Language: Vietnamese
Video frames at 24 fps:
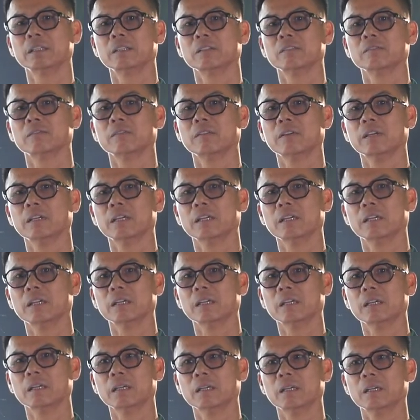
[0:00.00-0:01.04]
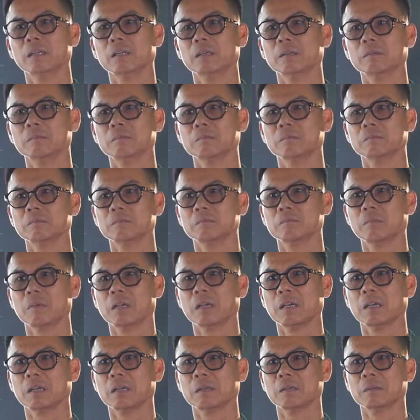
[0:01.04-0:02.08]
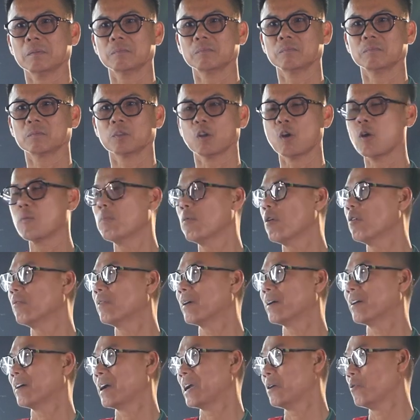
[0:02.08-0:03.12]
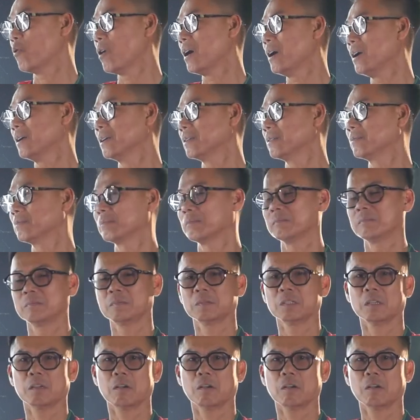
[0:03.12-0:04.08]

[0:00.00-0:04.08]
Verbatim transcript: Và uh, mà um, Omo vào hay quá. Dạ, yeah, Omo,